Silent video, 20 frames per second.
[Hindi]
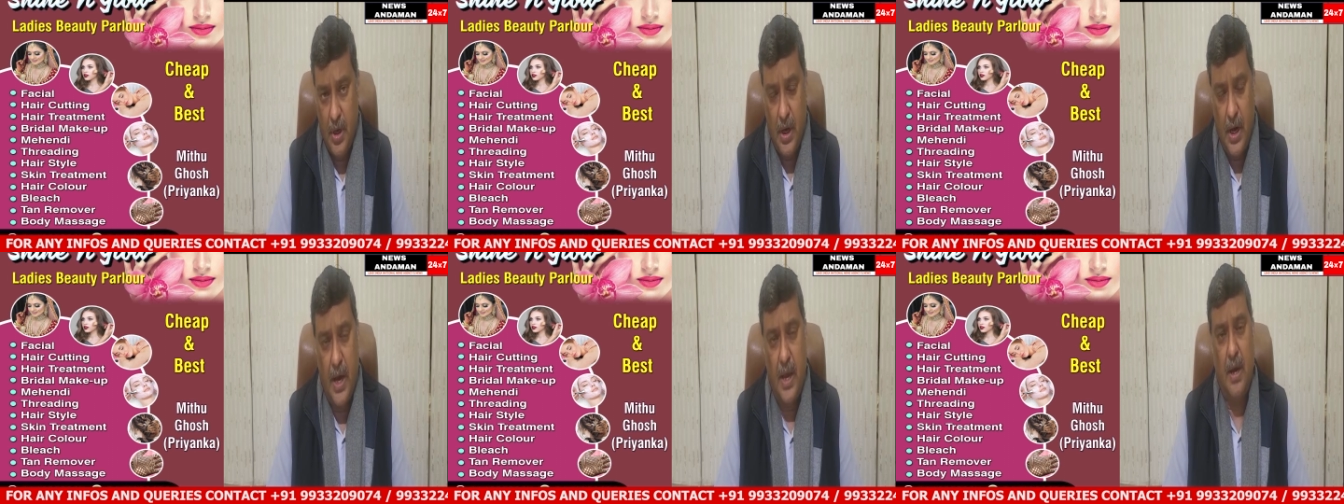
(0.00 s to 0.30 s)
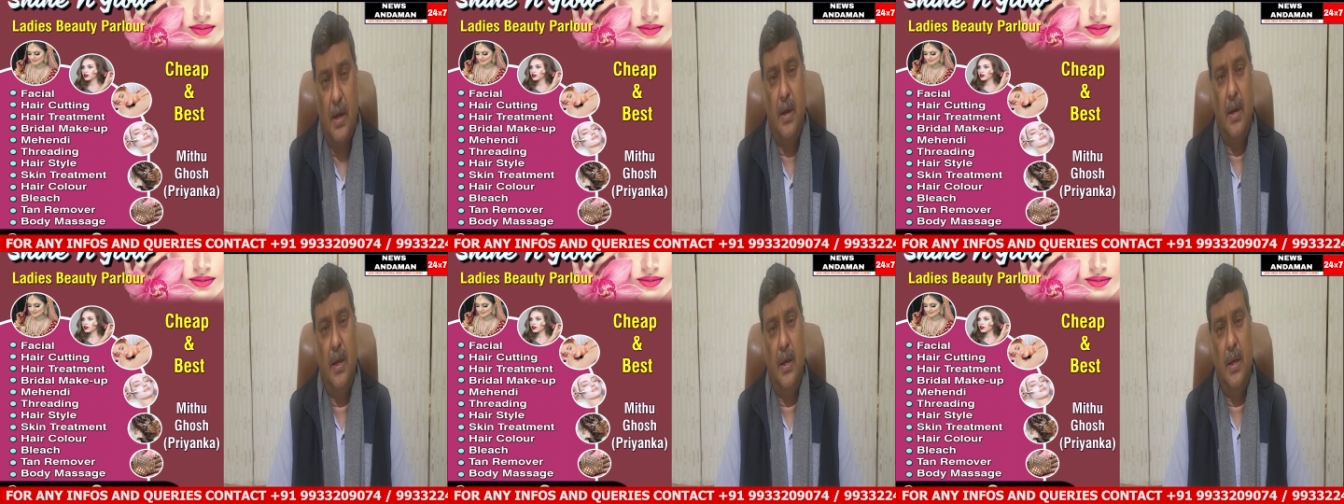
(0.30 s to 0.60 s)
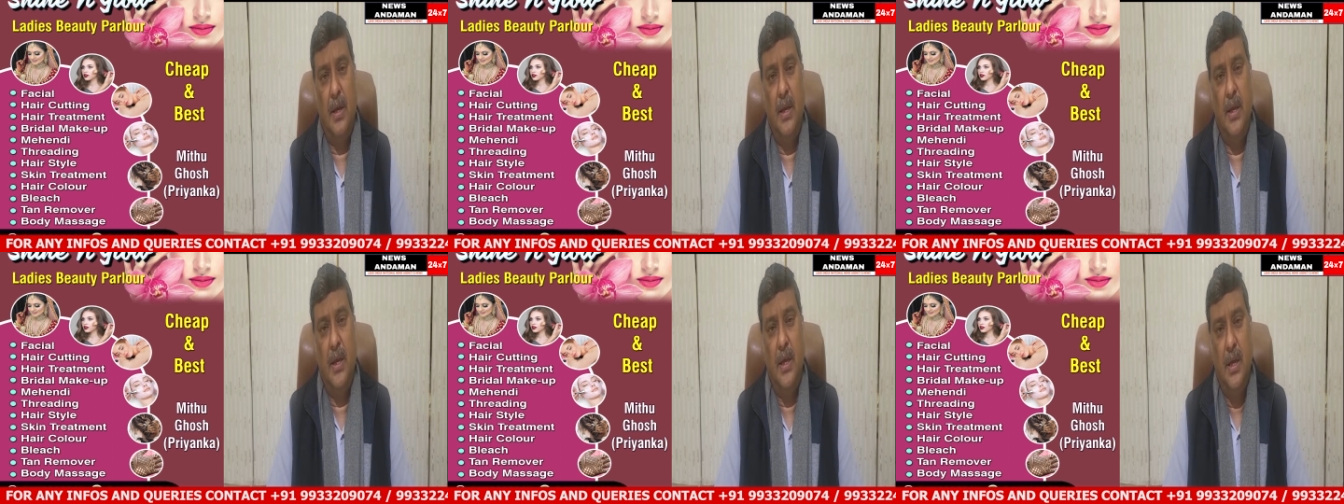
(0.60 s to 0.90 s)
हाई रखने के
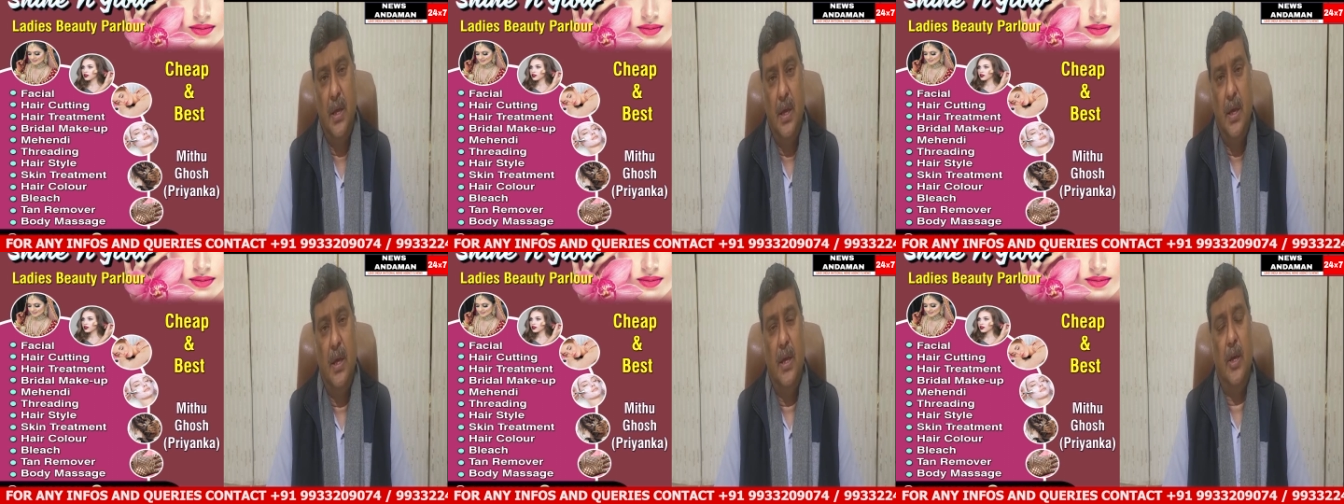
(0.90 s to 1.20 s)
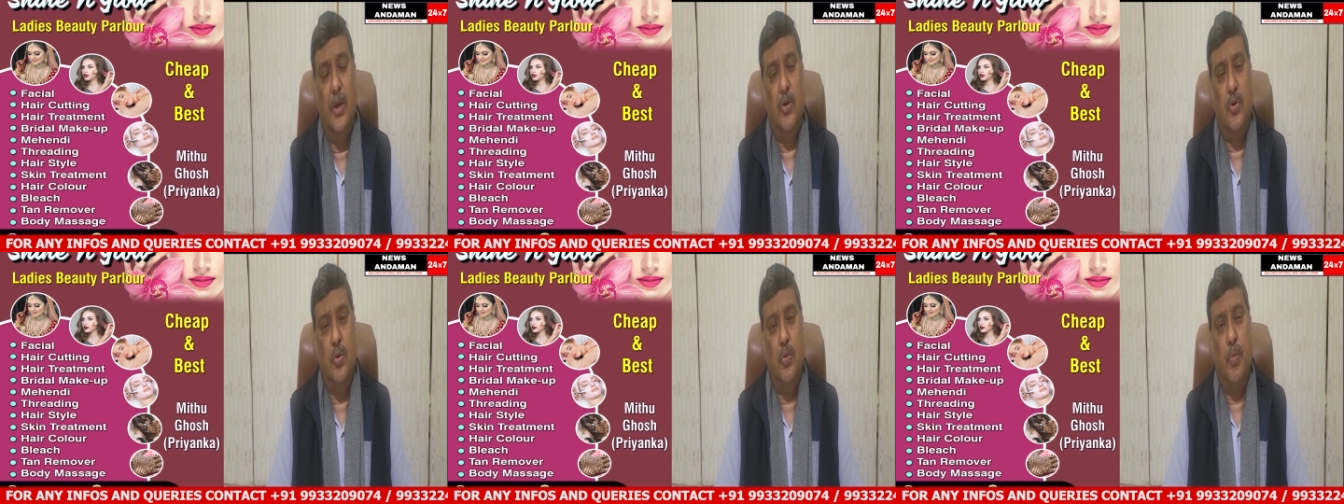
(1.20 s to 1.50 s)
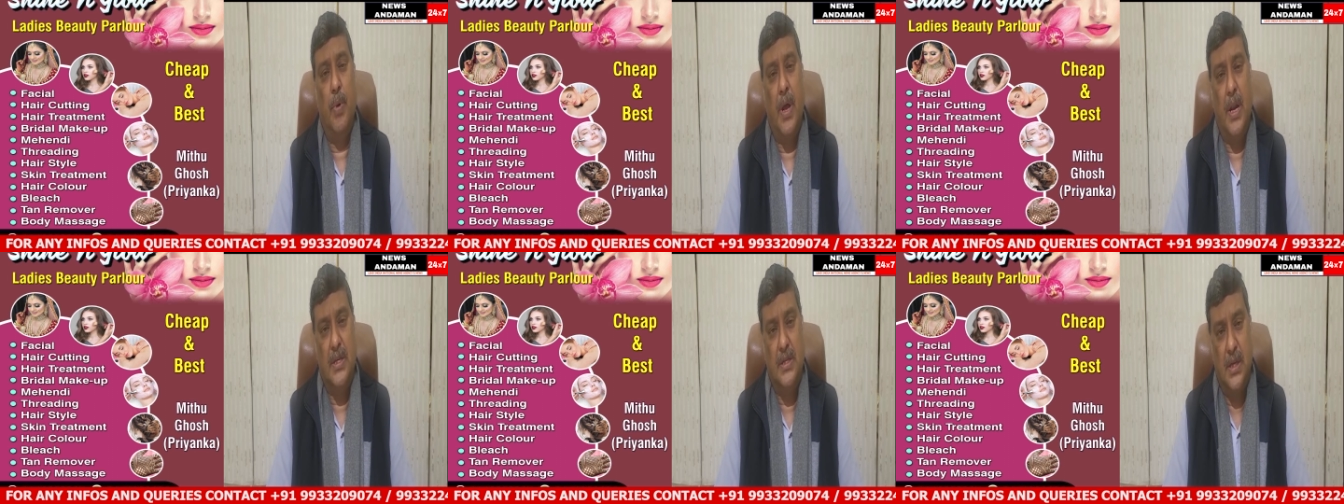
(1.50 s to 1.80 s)
लिए ये जो
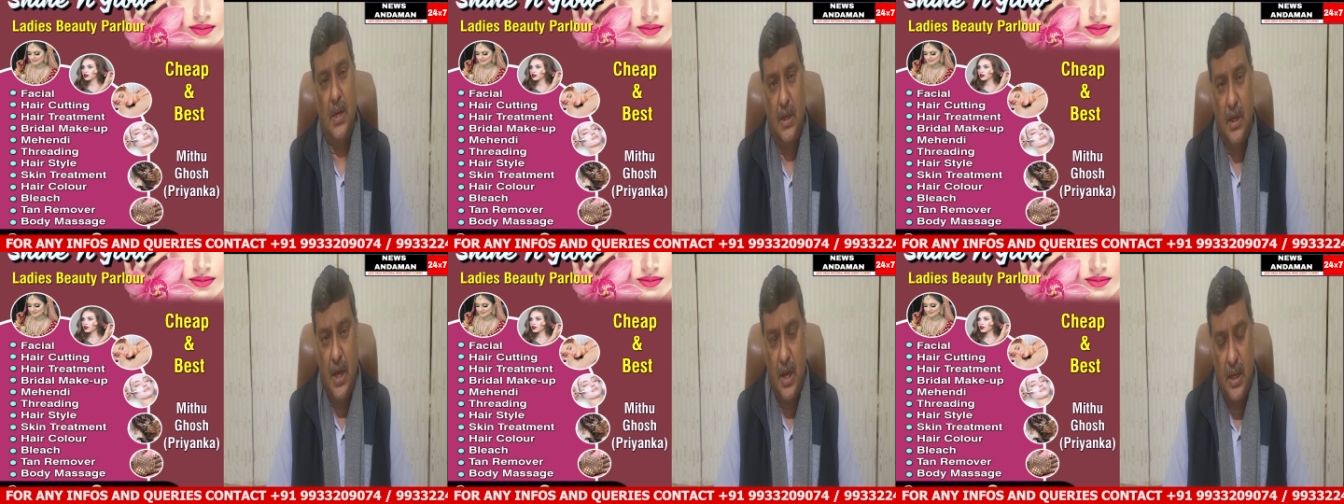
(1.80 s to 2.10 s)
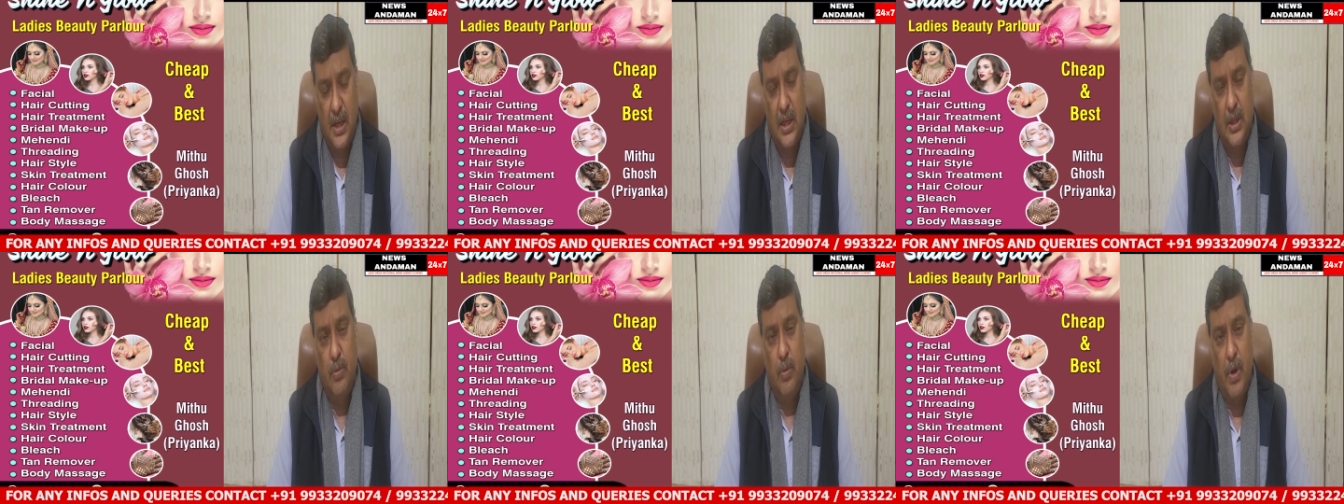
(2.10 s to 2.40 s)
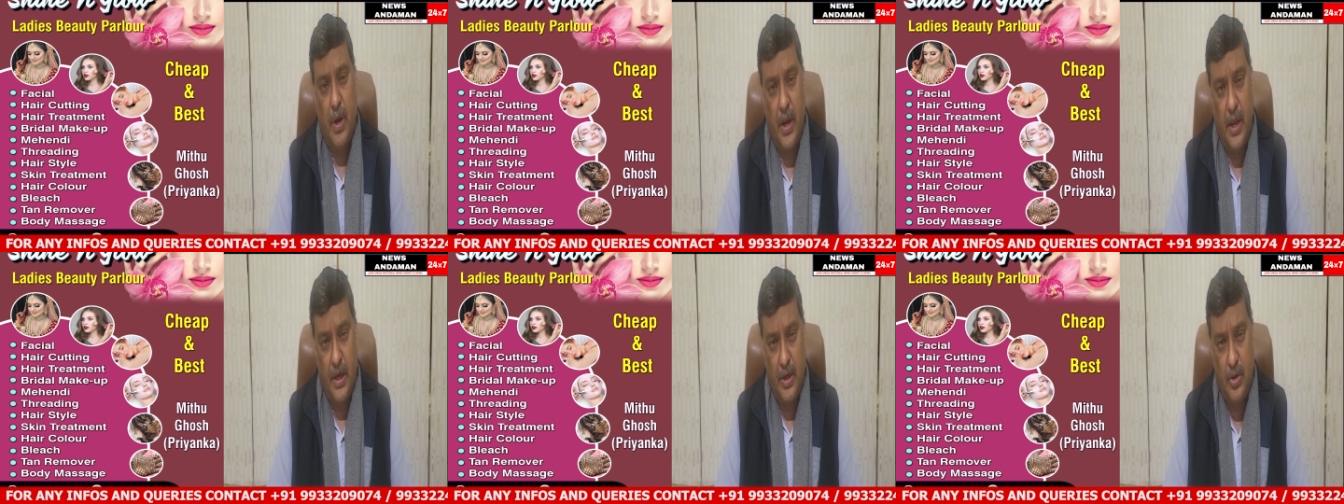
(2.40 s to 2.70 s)
भारत सरकार के
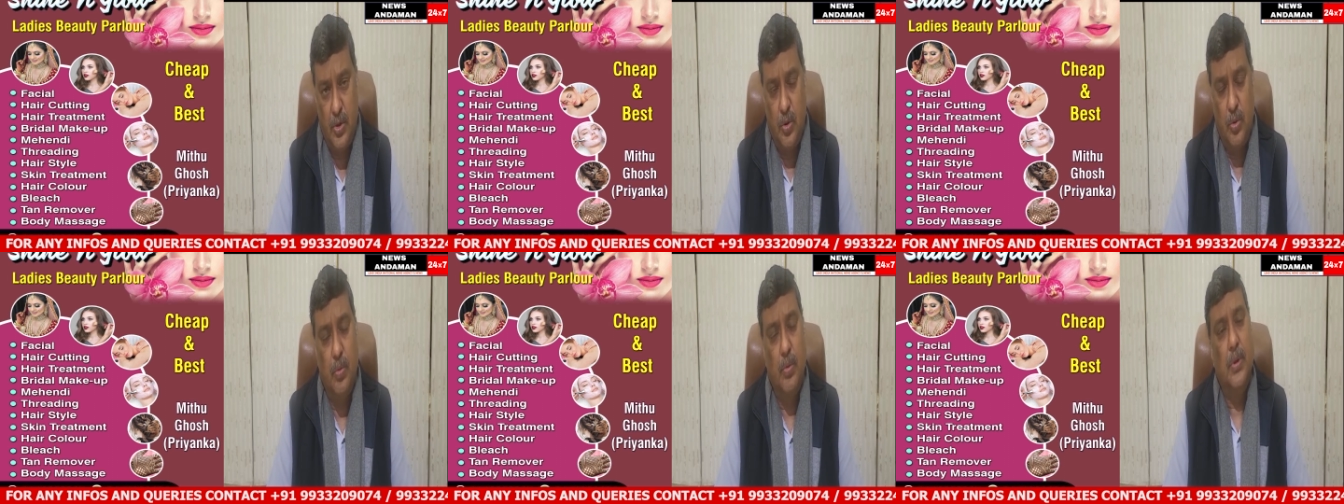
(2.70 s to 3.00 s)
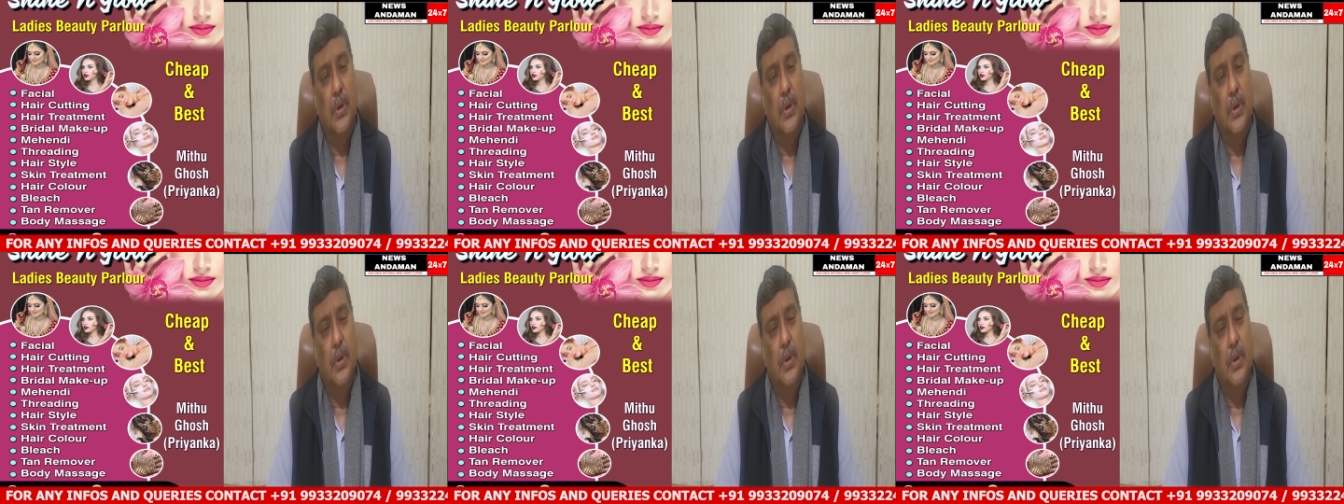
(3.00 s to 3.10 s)
द्वारा एक जो